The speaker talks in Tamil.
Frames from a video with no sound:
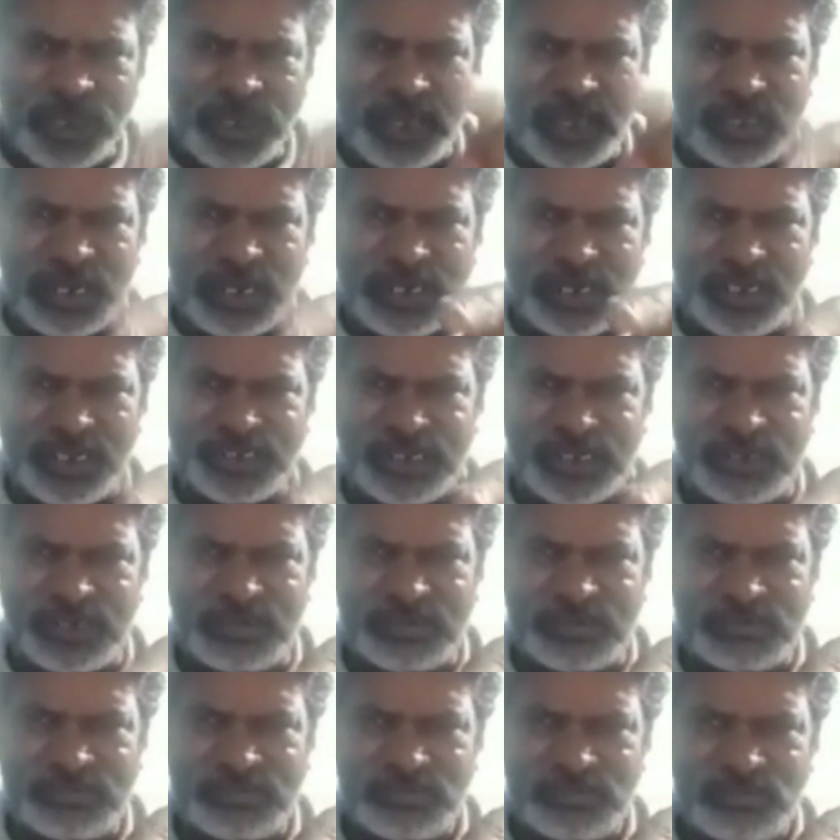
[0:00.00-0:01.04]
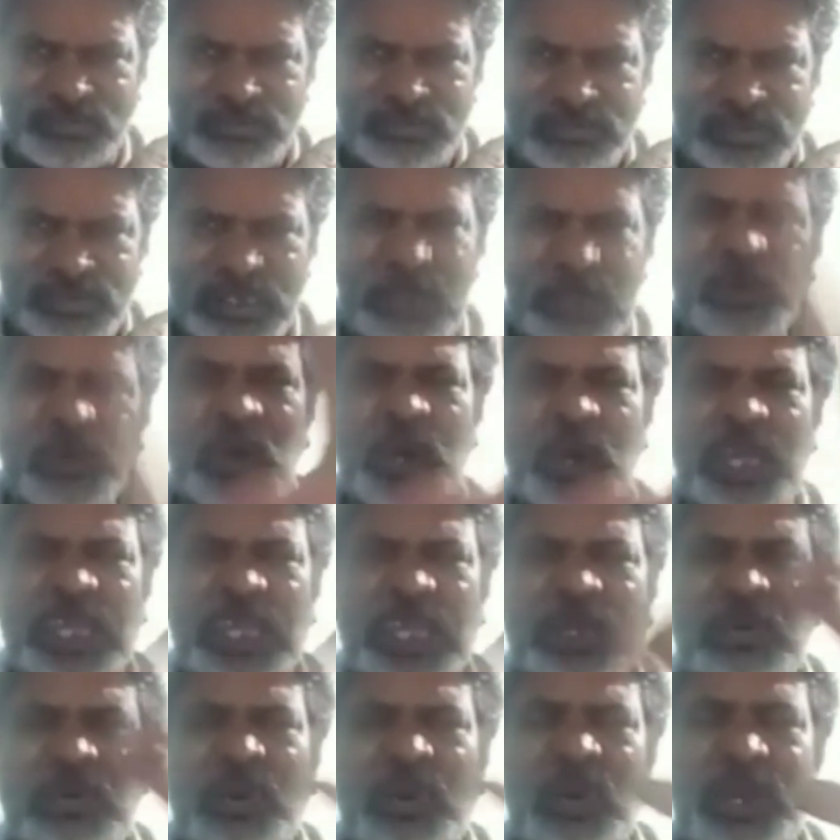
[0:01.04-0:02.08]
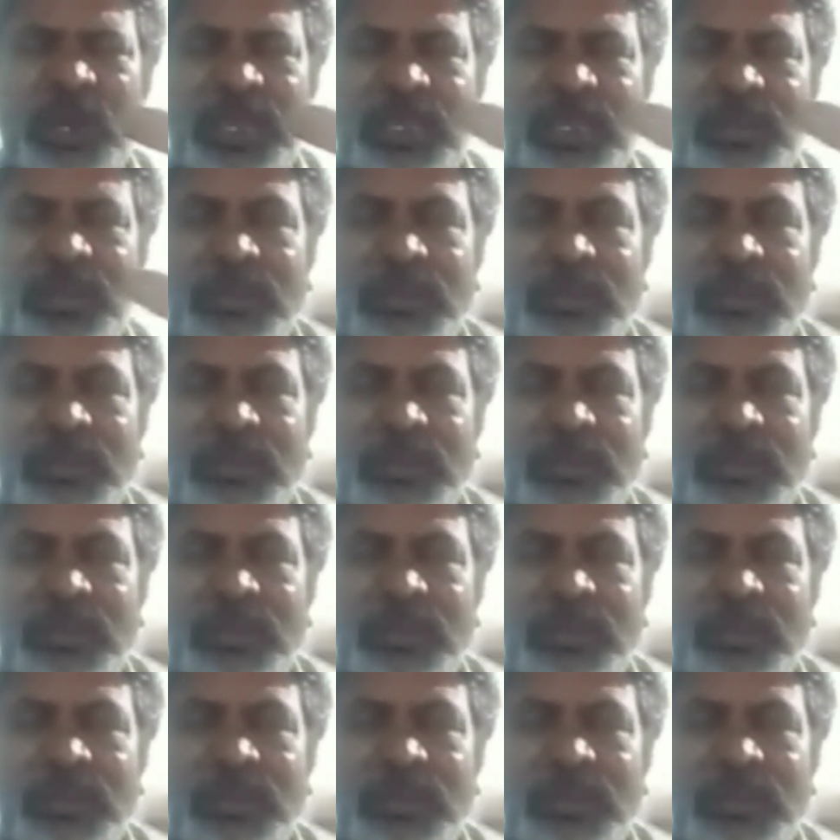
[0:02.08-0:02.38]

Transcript: முடியாத கண்டிஷன் கொலை கொள்ளை